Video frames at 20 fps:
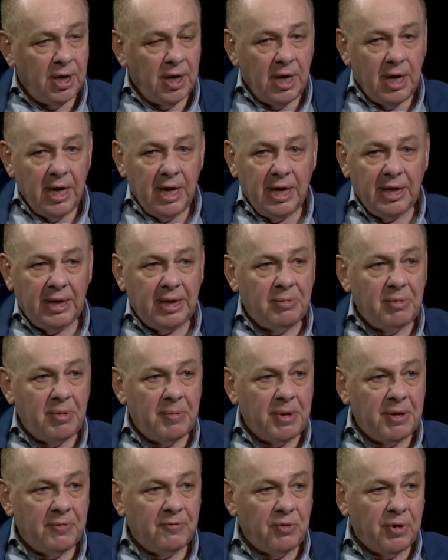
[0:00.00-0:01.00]
Mhm. In dem
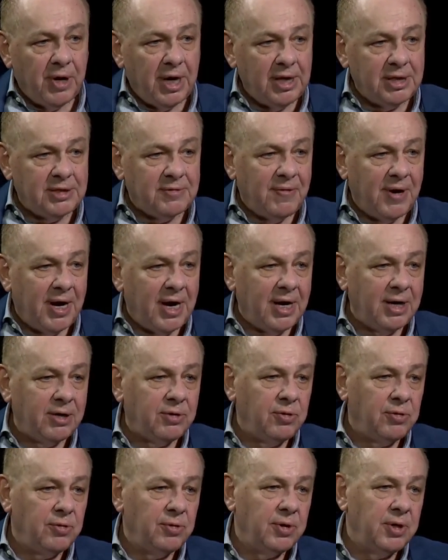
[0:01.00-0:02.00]
Moment, wo
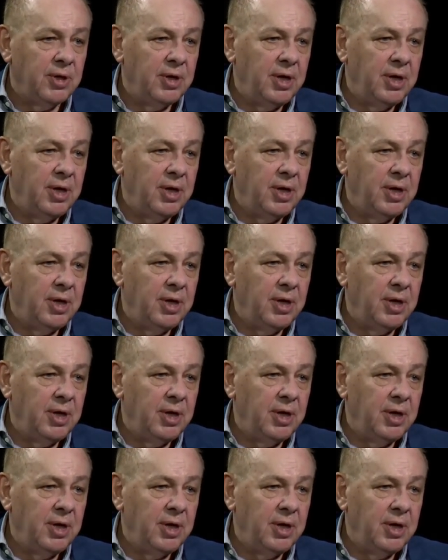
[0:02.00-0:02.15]
Rechtsverachtung